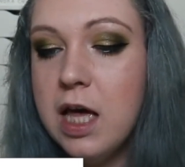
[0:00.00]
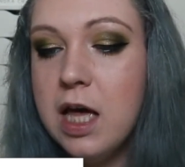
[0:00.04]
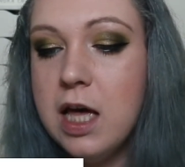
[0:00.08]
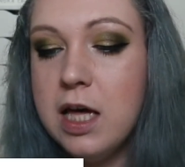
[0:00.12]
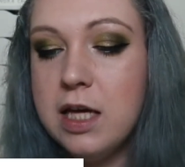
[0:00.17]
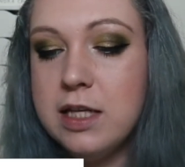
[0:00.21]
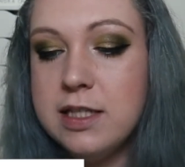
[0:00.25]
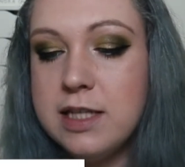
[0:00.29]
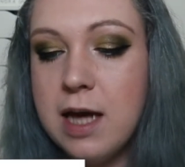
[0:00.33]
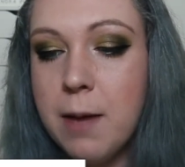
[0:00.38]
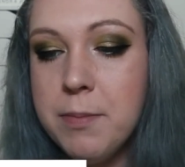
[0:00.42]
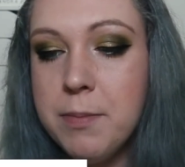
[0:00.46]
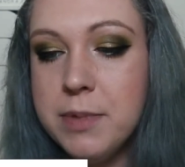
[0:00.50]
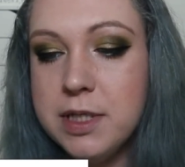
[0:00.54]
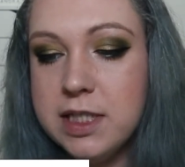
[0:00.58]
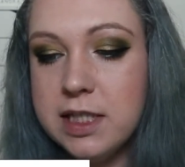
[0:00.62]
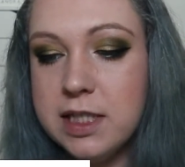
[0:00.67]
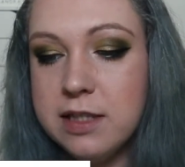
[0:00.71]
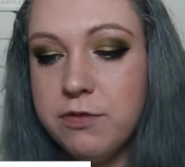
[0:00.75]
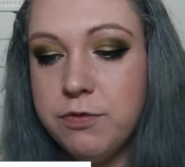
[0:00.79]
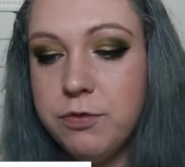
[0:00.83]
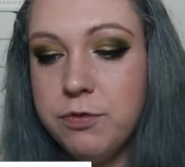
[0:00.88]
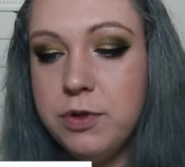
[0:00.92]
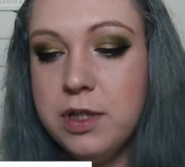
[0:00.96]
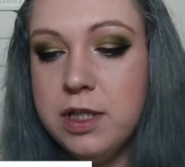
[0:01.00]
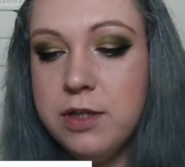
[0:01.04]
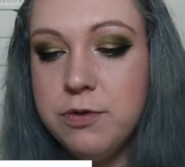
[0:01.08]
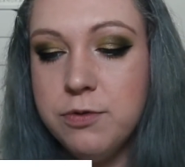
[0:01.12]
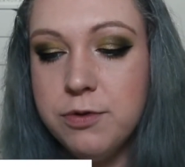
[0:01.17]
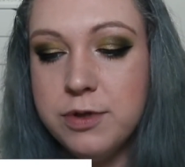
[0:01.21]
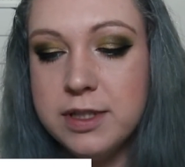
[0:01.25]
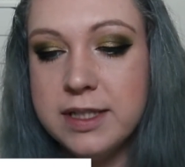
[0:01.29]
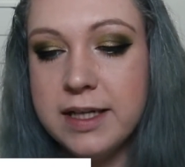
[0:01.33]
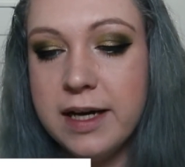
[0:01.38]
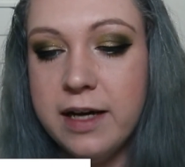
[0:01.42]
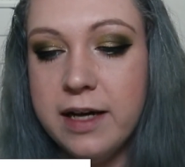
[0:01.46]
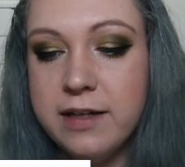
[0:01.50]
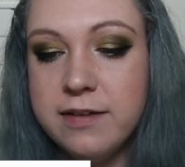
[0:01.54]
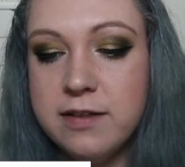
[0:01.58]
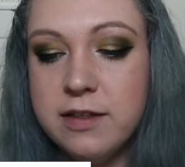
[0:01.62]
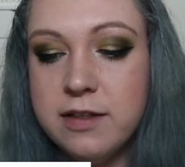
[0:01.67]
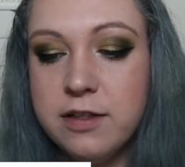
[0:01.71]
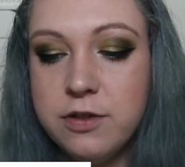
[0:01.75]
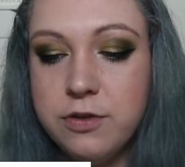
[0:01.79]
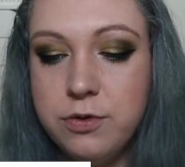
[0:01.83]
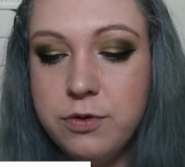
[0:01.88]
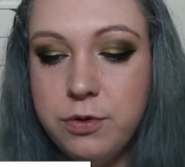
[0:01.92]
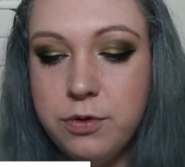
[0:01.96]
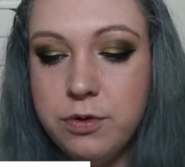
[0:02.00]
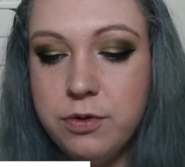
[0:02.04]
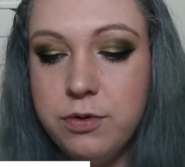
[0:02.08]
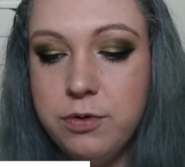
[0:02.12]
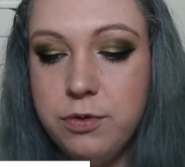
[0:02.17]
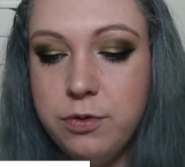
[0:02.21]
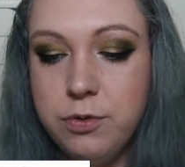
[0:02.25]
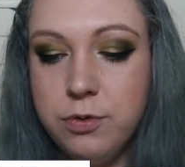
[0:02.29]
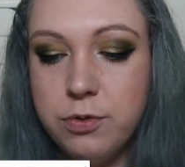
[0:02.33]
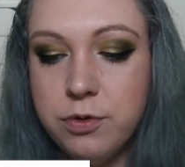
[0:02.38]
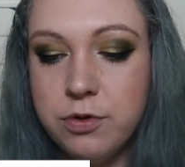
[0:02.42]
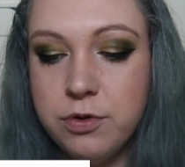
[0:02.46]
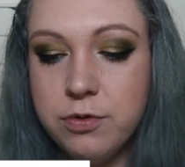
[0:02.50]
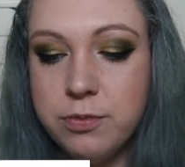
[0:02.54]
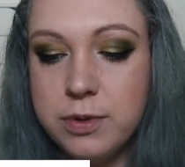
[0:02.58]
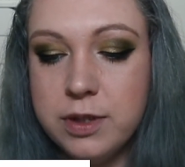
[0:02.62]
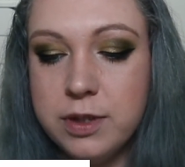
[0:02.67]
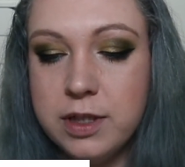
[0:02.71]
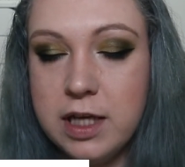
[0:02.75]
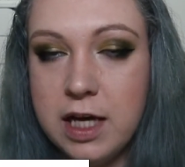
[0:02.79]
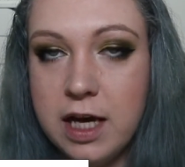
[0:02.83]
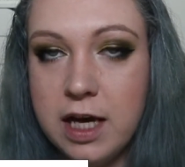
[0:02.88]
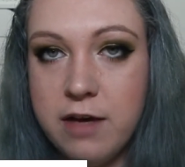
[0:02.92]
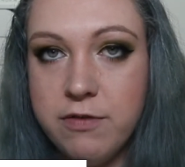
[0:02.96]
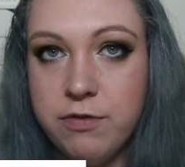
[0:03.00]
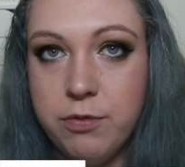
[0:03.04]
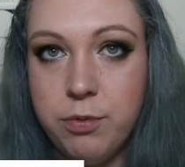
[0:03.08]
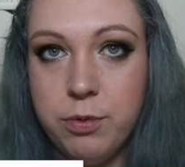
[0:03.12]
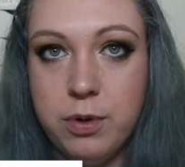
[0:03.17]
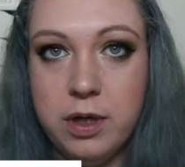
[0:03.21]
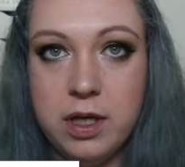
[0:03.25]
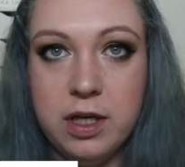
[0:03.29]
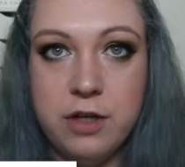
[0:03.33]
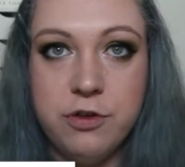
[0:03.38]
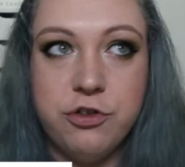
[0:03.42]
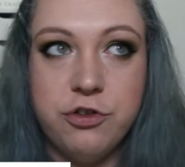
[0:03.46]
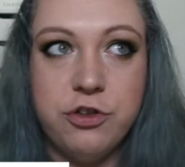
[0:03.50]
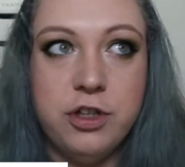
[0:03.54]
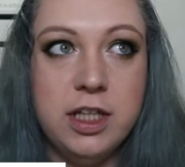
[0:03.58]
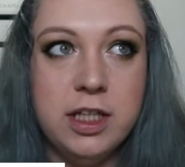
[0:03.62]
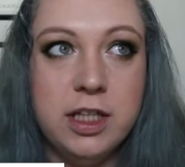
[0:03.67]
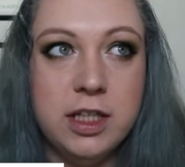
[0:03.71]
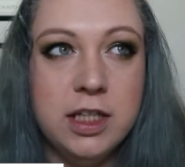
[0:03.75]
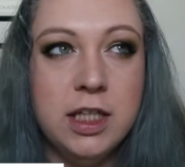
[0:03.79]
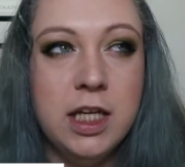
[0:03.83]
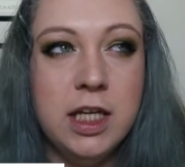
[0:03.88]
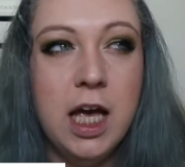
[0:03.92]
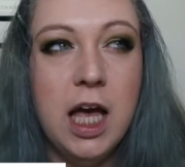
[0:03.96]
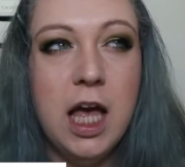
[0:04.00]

Ich habe mich jetzt für die 030 Neutral Ivory entschieden